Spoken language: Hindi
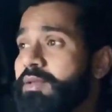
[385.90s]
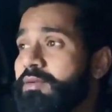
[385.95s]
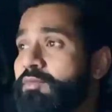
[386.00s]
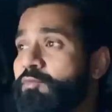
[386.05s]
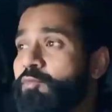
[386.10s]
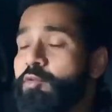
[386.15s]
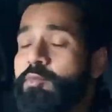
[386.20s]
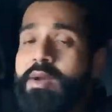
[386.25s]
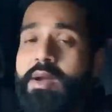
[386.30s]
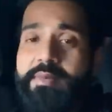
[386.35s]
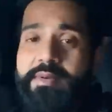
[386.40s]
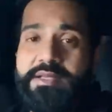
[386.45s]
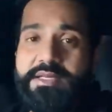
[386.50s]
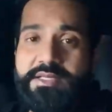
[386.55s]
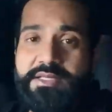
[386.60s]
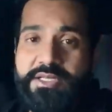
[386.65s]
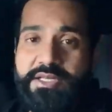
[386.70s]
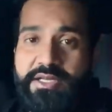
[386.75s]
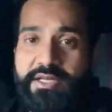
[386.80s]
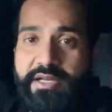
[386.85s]
वो मैं आपके साथ
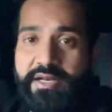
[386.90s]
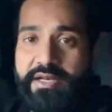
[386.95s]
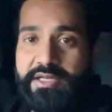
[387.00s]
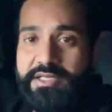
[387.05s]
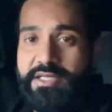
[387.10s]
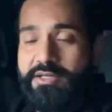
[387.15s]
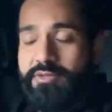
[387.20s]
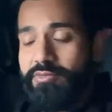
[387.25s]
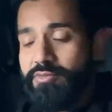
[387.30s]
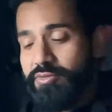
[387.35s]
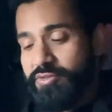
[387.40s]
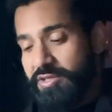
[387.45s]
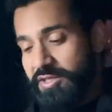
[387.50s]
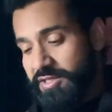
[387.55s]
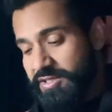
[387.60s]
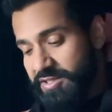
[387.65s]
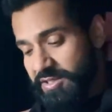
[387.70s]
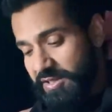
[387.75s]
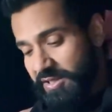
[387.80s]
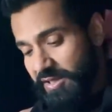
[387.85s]
शेयर करना चाहता हूँ तो
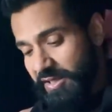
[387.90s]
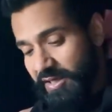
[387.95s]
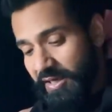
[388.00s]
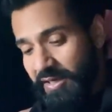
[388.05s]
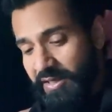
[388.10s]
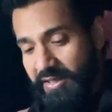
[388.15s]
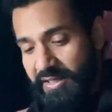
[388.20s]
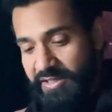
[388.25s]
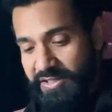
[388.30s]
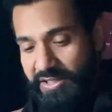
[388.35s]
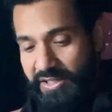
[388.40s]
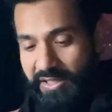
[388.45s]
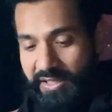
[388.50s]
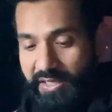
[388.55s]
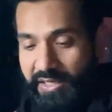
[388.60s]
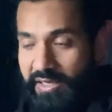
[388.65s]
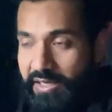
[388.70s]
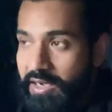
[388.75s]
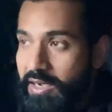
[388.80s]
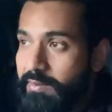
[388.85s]
जल्दी से चलते हैं घर घर चल
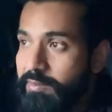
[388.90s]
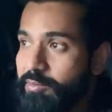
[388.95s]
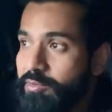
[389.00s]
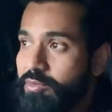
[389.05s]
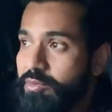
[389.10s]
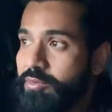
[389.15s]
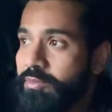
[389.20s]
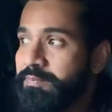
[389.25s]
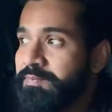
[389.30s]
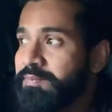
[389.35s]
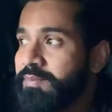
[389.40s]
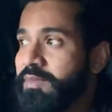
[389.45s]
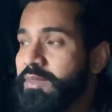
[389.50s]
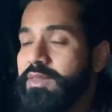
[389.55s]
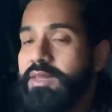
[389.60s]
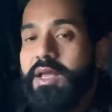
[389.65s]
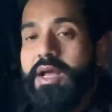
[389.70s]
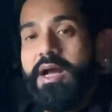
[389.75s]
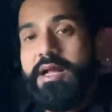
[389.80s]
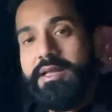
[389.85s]
के आपको
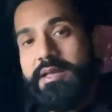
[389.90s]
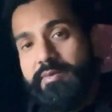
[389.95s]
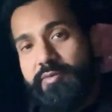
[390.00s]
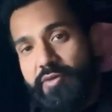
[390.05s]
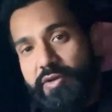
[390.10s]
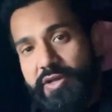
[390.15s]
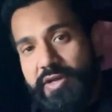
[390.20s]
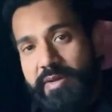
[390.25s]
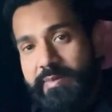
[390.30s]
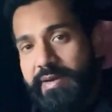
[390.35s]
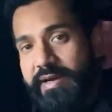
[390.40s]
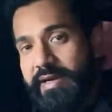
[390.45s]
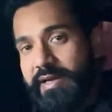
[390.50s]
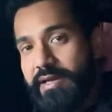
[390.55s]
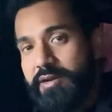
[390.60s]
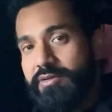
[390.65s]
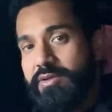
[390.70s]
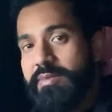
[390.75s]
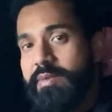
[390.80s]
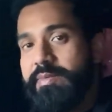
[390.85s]
दिखाते हैं पूरे दिन हमारा
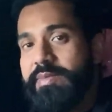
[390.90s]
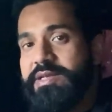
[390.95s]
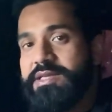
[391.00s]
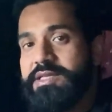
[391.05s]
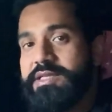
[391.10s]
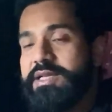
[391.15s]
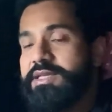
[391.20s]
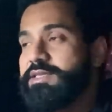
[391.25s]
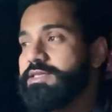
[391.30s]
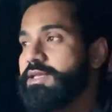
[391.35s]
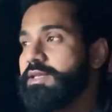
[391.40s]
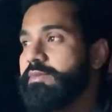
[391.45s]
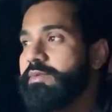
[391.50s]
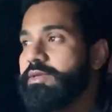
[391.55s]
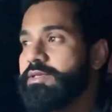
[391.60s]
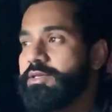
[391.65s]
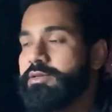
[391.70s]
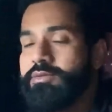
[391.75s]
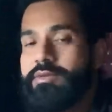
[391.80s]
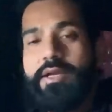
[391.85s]
क्या होता है मम्मी के साथ कैसे
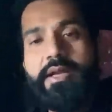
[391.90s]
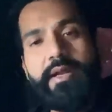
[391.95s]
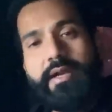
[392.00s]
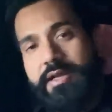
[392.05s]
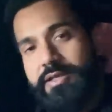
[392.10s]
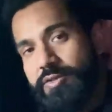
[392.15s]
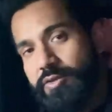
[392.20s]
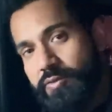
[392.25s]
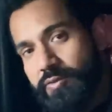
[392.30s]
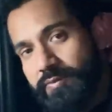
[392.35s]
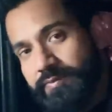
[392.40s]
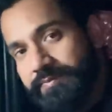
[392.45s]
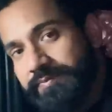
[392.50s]
सेलिब्रेशन होता है लेट्स गो